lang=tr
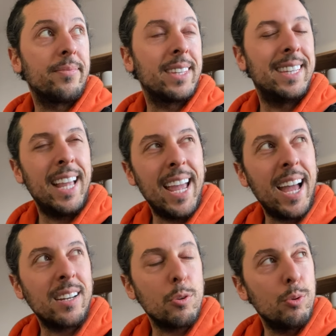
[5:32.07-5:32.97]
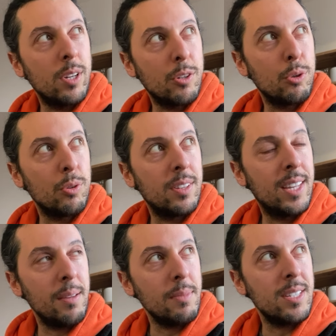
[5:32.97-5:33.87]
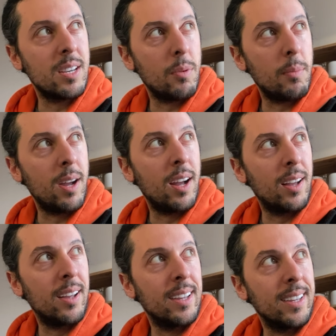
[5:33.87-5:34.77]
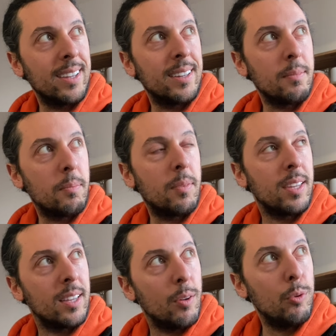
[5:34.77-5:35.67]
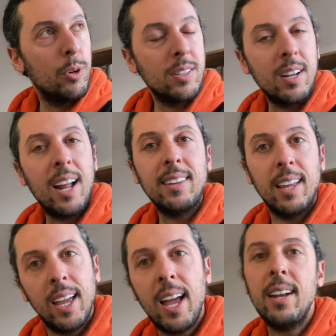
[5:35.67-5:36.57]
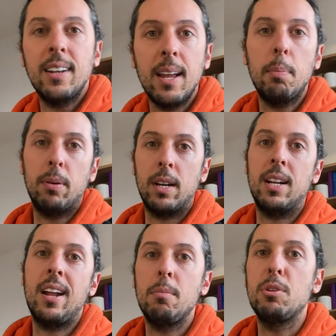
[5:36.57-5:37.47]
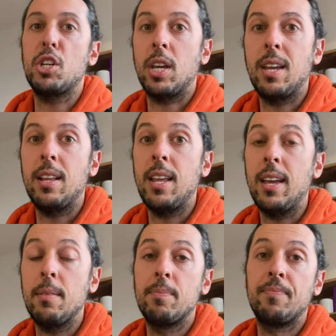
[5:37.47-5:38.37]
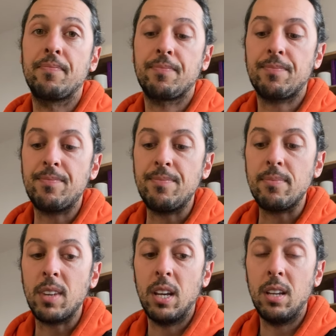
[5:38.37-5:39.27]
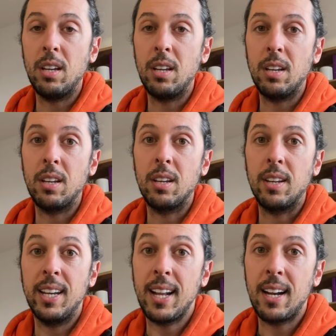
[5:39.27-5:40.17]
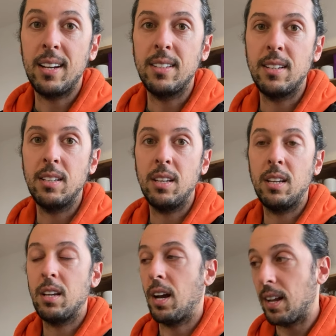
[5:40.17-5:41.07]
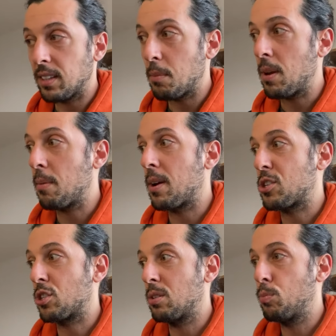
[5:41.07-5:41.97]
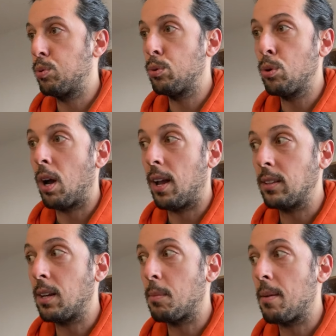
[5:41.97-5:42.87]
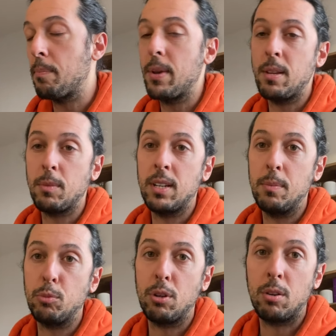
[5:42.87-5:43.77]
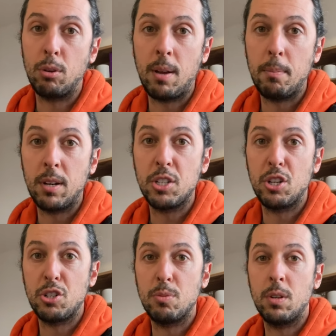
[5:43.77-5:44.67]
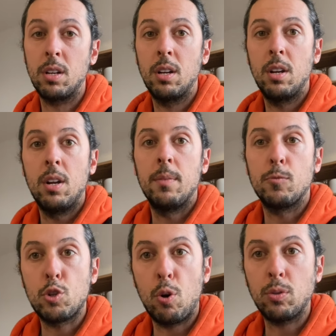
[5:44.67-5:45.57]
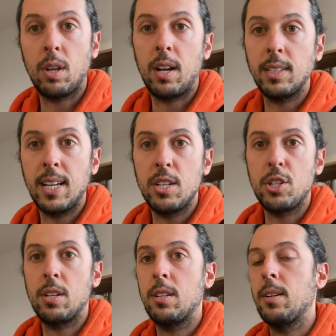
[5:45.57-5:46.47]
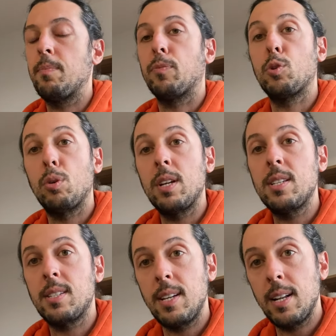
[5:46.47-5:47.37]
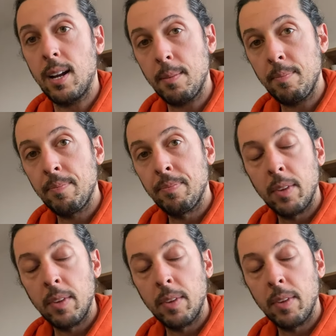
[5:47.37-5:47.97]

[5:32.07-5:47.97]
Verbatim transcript: değer üretiyor demeyeceğim ama üretilen değerle paralel bir şekilde e, ilerlediğini anlamaya başladım. Bunu anlamam benim kriptoya olan bakış açımı çok daha değiştirdi. Dolayısıyla